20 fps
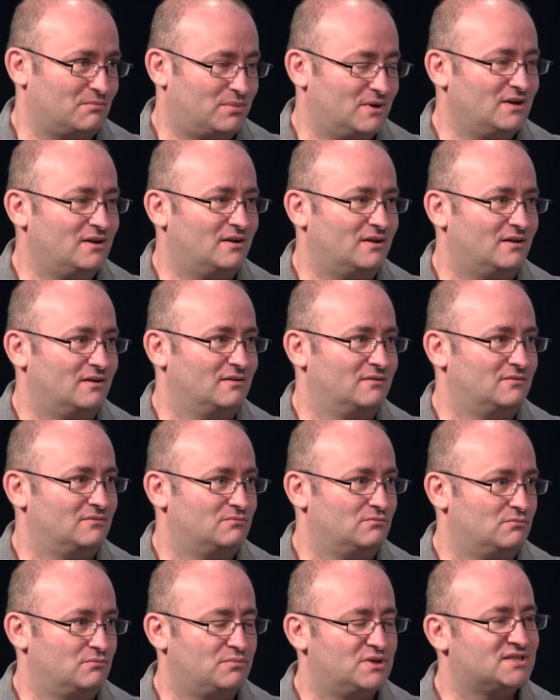были
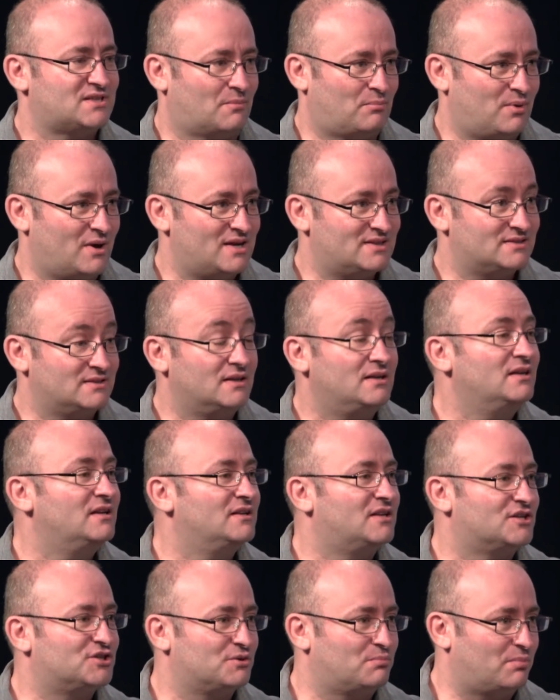безопасны или
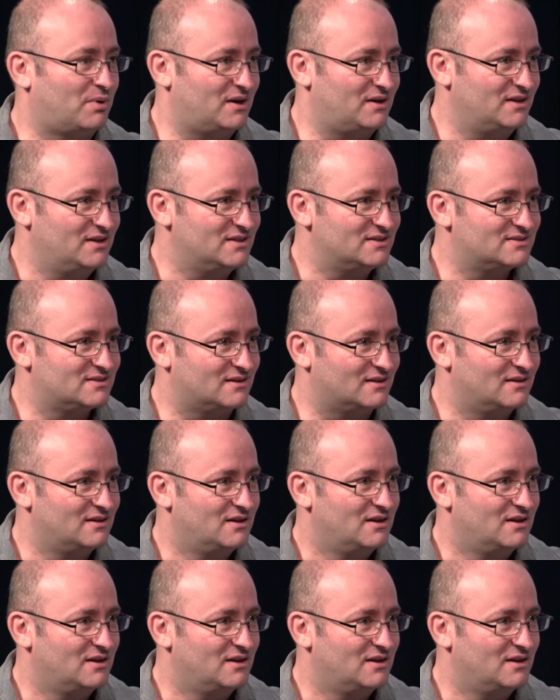даже полезны,